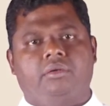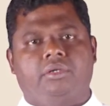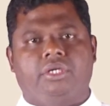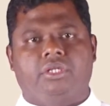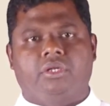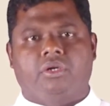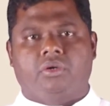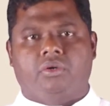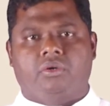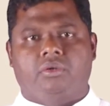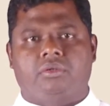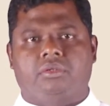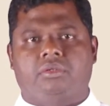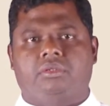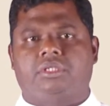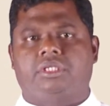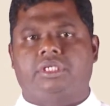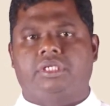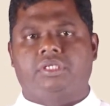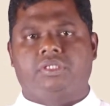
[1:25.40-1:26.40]
இதோ
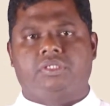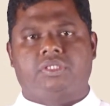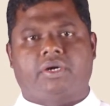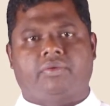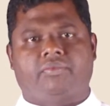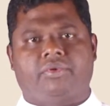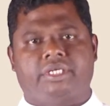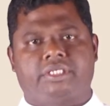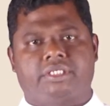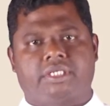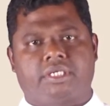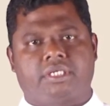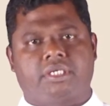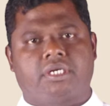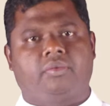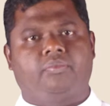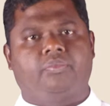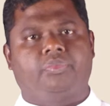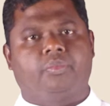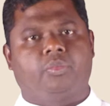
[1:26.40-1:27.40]
திருச்சபை
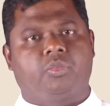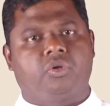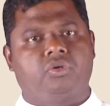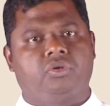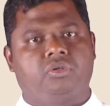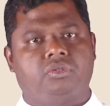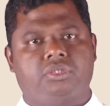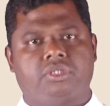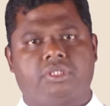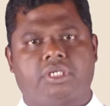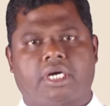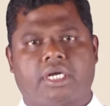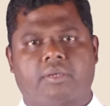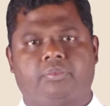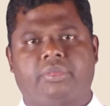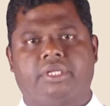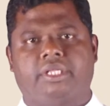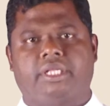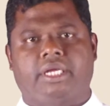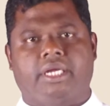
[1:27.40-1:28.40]
சட்டம் முன்னூற்று
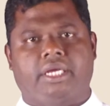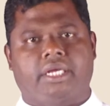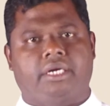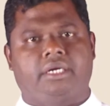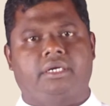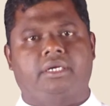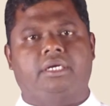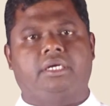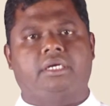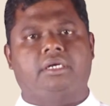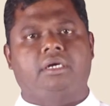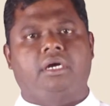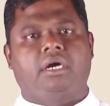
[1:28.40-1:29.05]
நாற்பத்தி இரண்டு